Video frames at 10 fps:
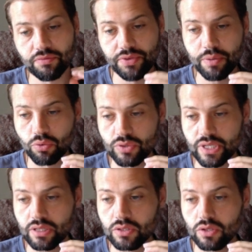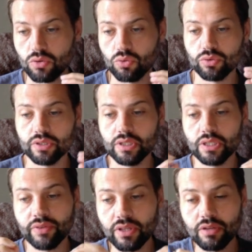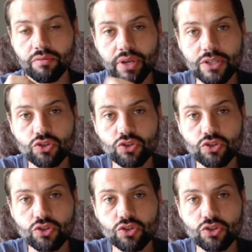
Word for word: 4 und die Dividende wird